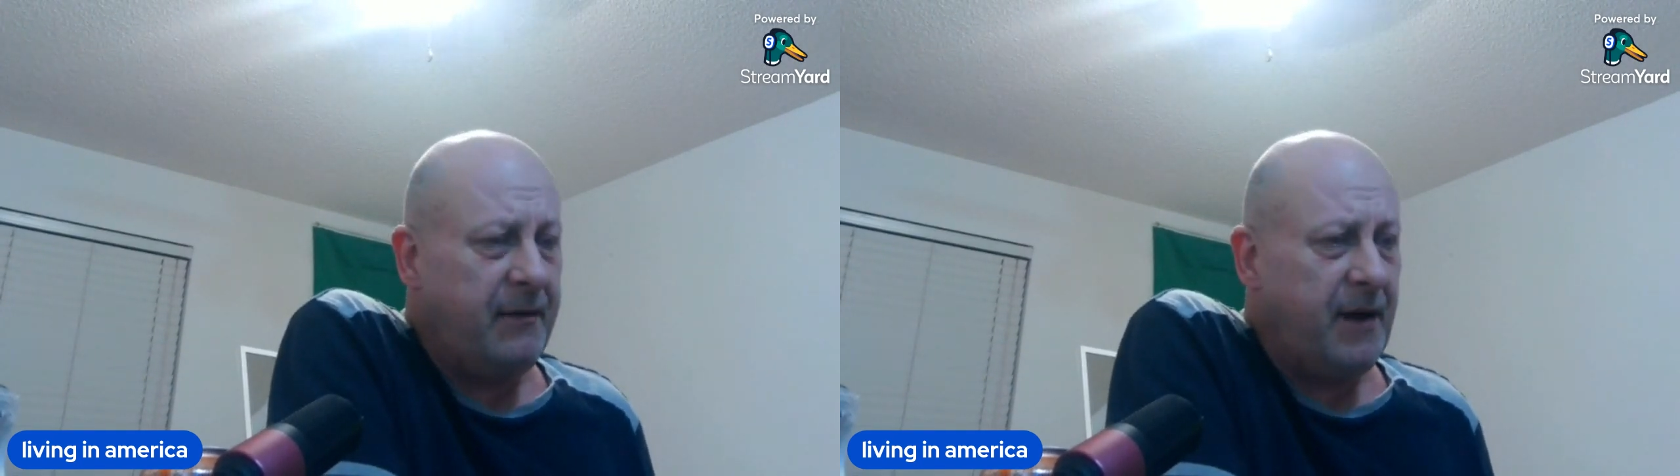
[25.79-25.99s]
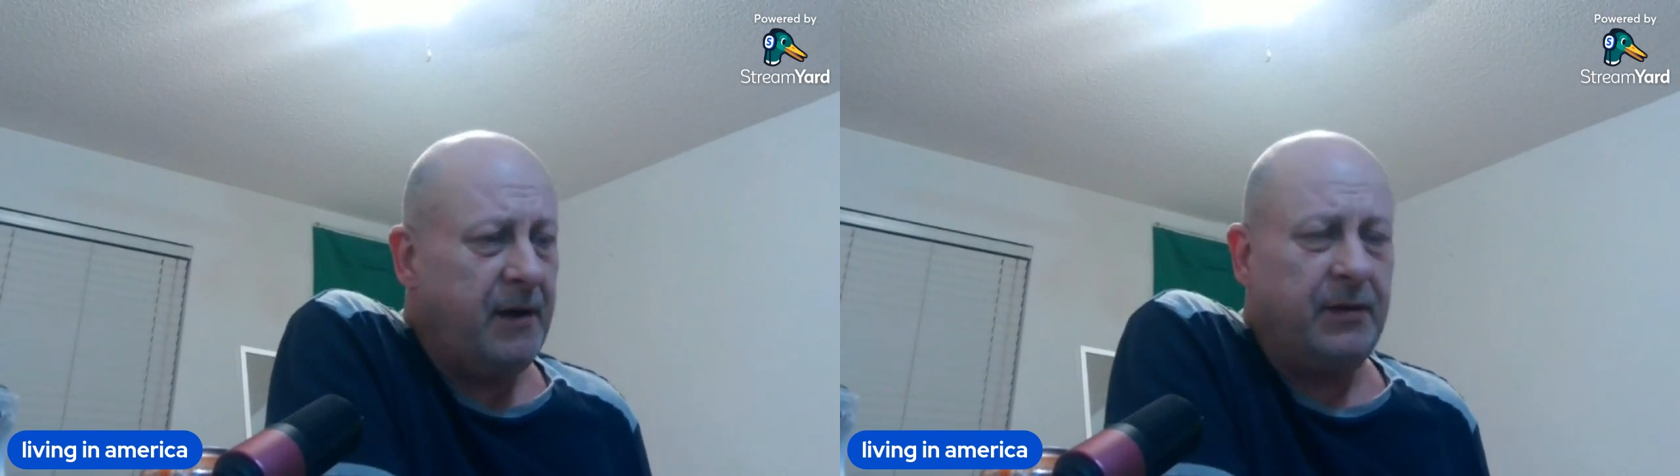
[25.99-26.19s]
a
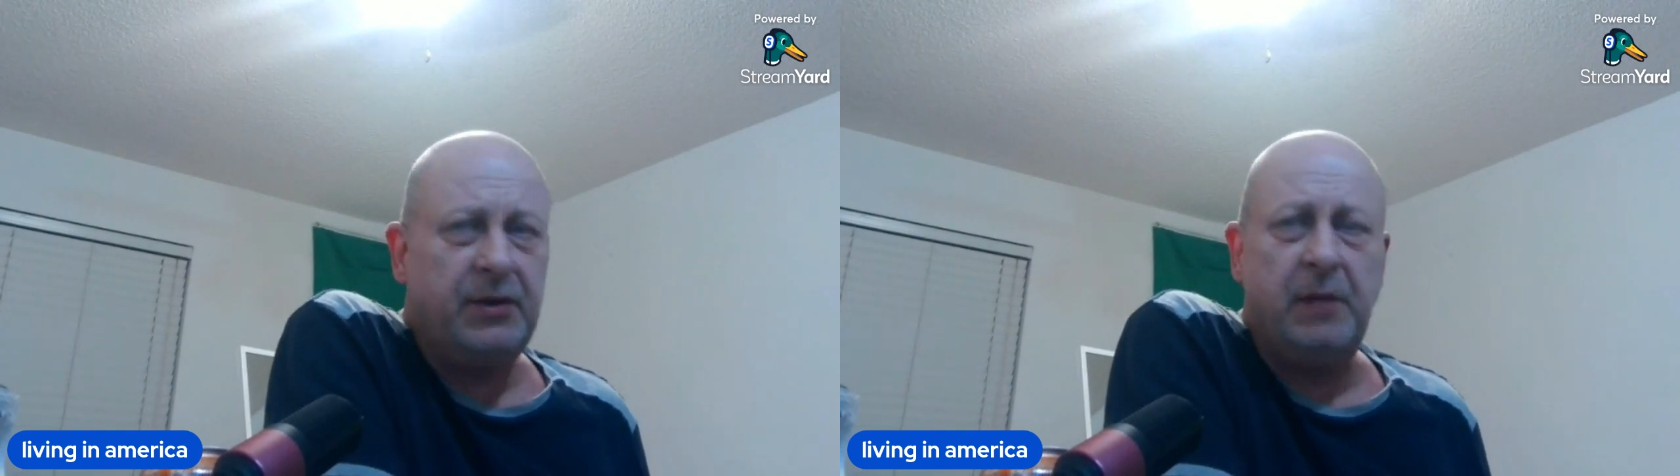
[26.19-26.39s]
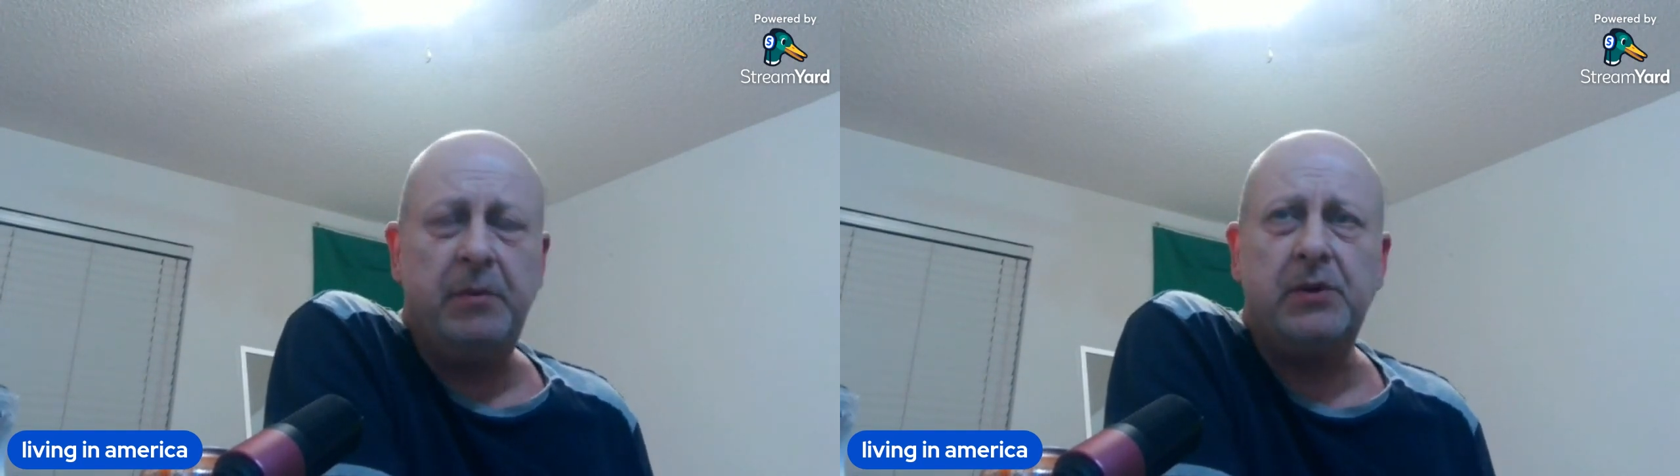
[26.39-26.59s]
livello
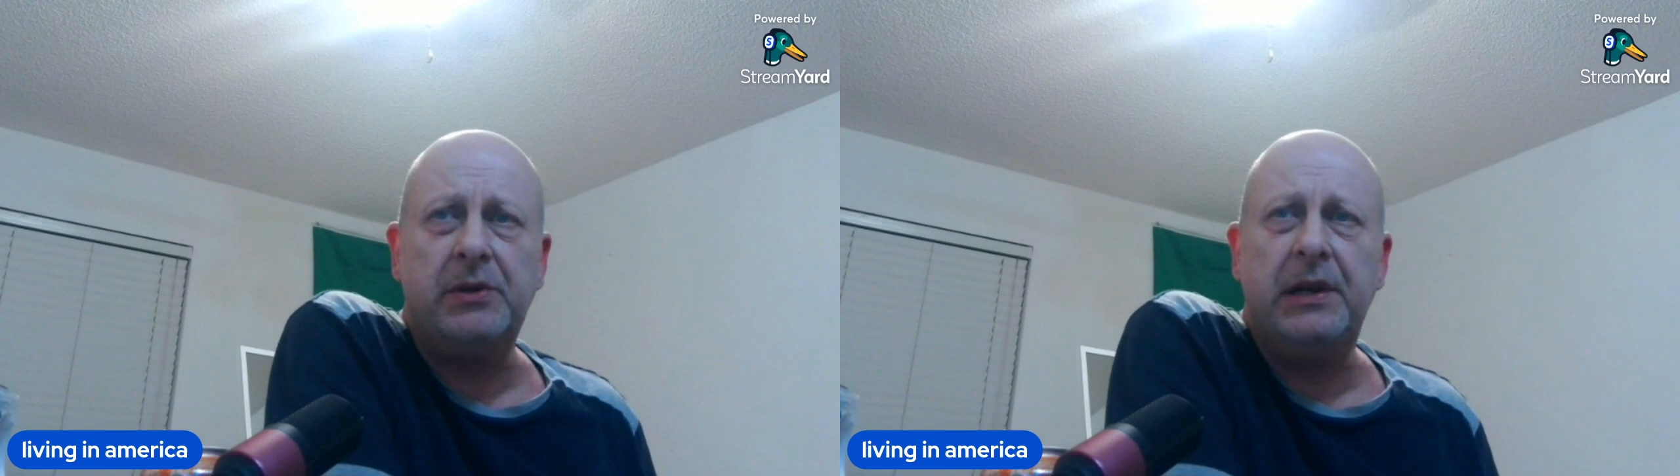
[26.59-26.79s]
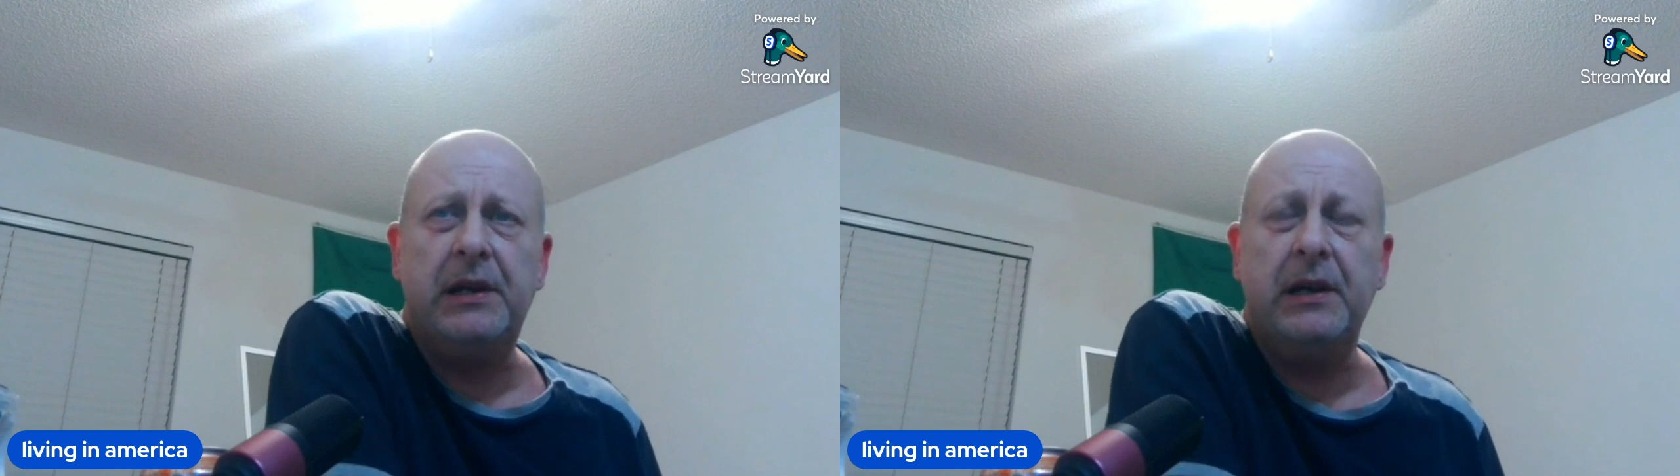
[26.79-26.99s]
di
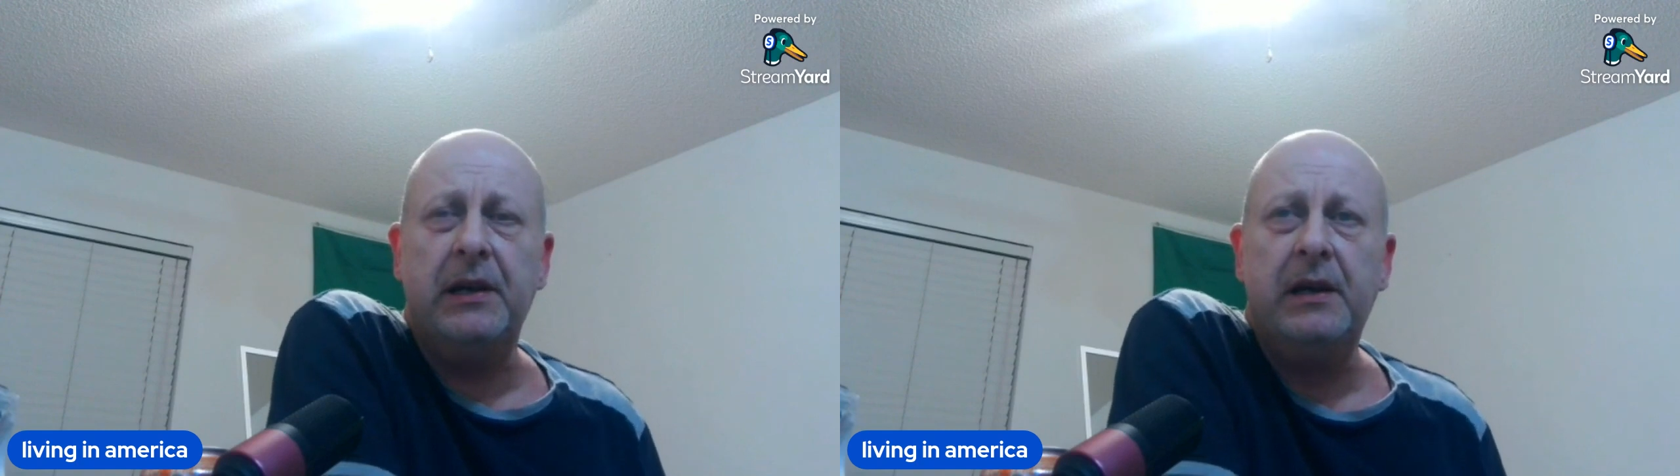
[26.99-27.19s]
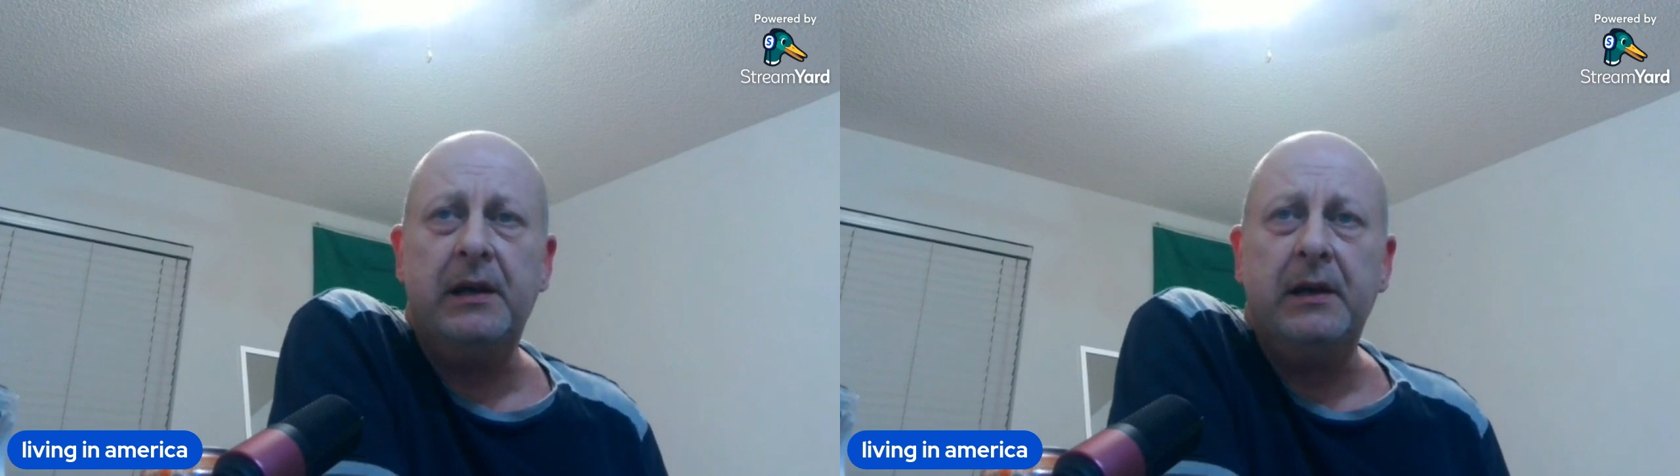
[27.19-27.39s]
Champions
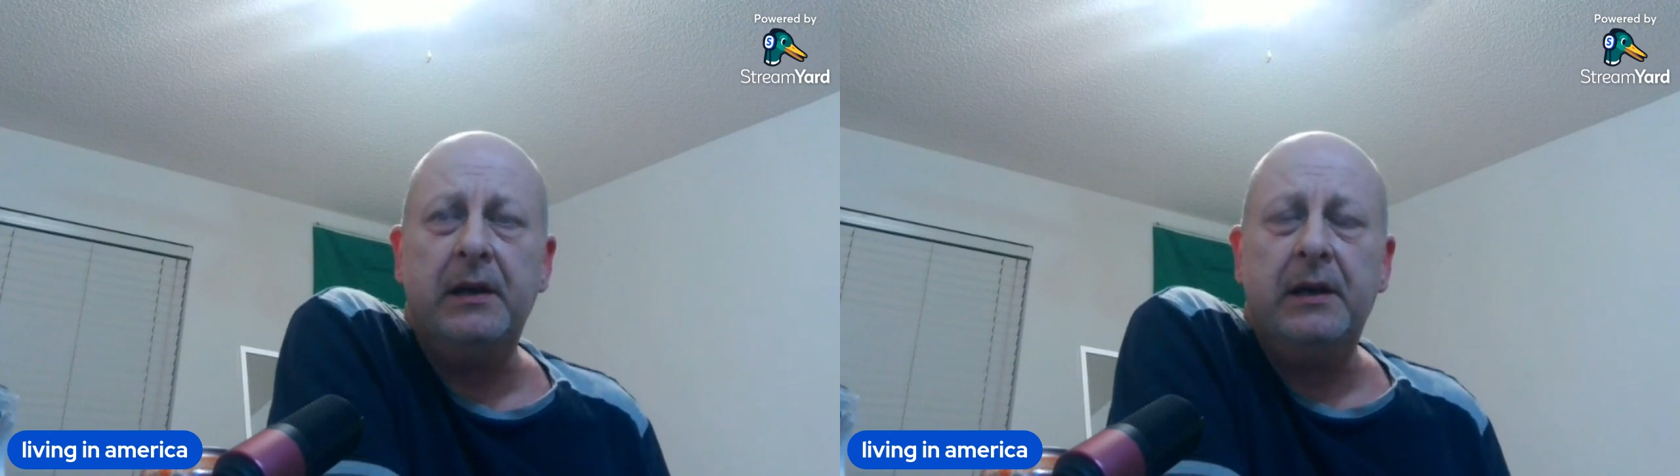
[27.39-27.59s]
League